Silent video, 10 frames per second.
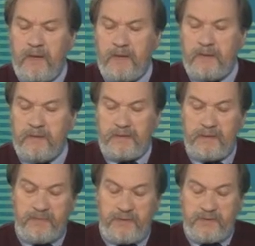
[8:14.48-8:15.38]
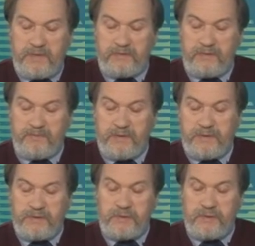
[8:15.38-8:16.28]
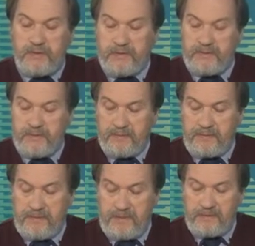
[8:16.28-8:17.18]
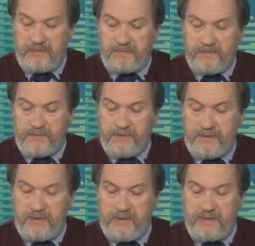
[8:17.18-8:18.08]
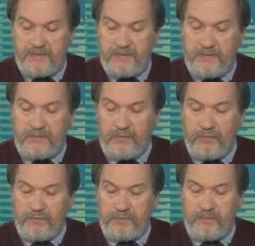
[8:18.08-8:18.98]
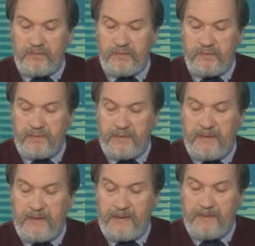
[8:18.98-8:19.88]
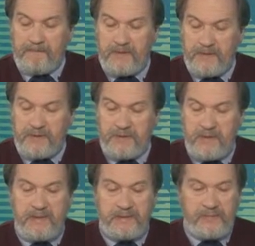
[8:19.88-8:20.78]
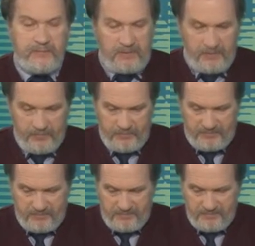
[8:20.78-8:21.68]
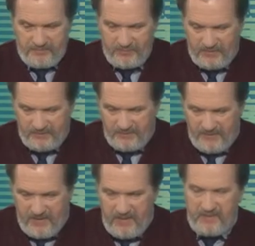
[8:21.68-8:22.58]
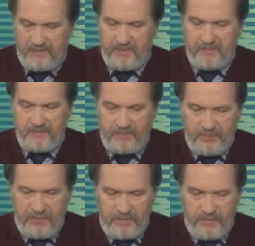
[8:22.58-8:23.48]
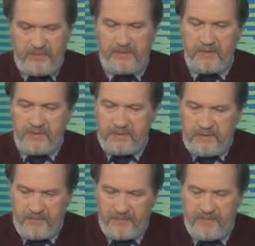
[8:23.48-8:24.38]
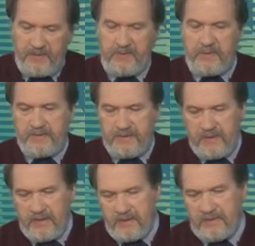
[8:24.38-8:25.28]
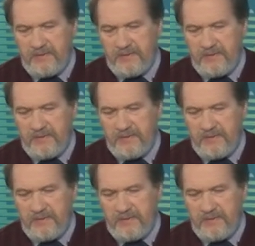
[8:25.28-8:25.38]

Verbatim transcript: И когда приезжаешь, э, приезжаешь э, в Архангельск, мы возвращались, и с нового учебного года мы начинали это все как бы вот ну, угу. осваивать, все, что мы видели, там переняли секреты. Ну,